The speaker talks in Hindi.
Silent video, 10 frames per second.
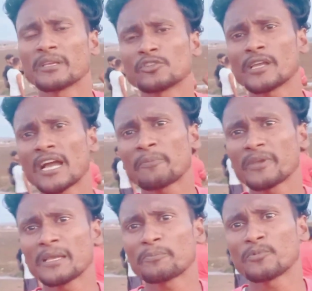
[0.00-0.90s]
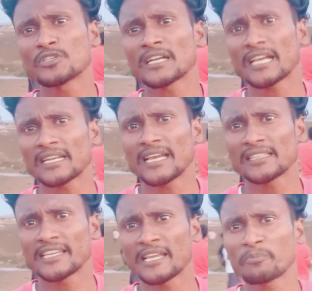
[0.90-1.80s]
जो यहाँ पे पूजा करने
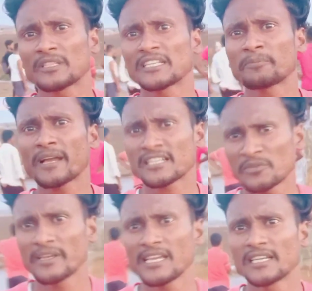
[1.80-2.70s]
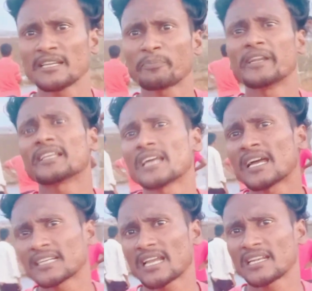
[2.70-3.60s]
आते हैं पितृपक्ष में यानी पिंड
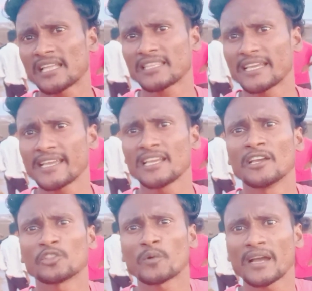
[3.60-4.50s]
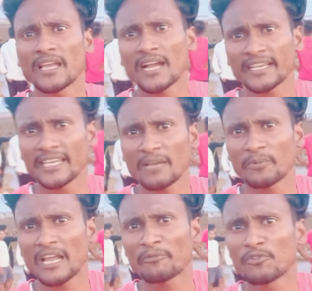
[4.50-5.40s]
दान करने आते हैं तो वहाँ आके
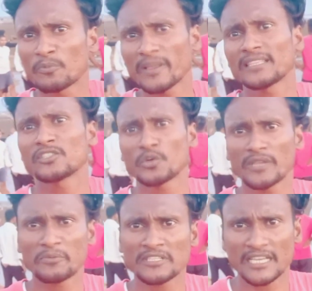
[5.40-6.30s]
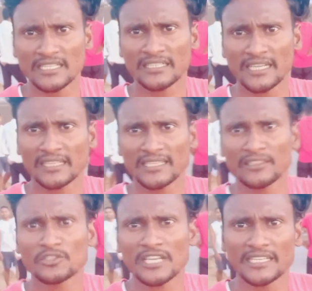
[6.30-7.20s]
अपना फूल पत्ती जो भी है विसर्जन करते
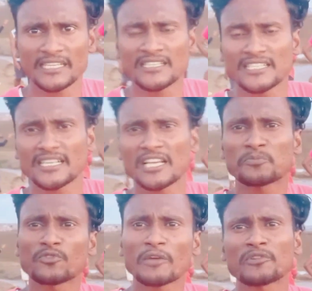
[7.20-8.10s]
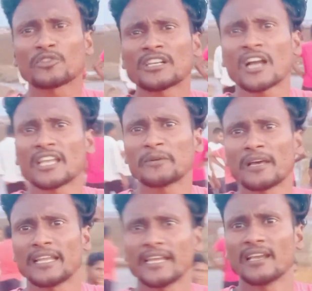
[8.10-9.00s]
हैं तो चलिए इसी का पूरा व्यू दिखाने
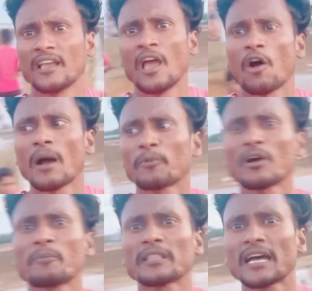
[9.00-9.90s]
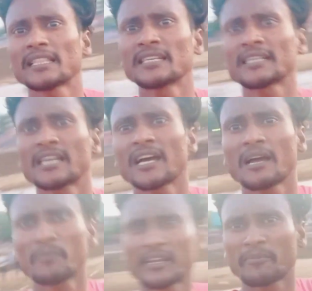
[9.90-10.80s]
वाले हैं तो आपको हम बता दें कि
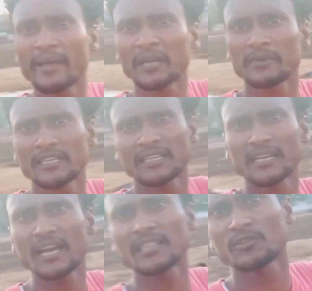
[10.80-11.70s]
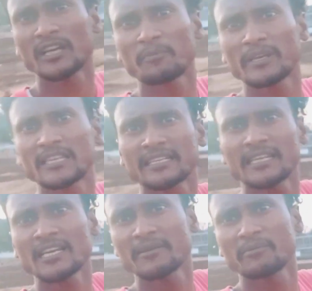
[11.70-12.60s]
यहाँ मेरे बैक में देखेगा तो यहाँ पे
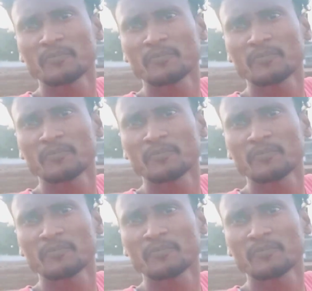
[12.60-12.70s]
देखिए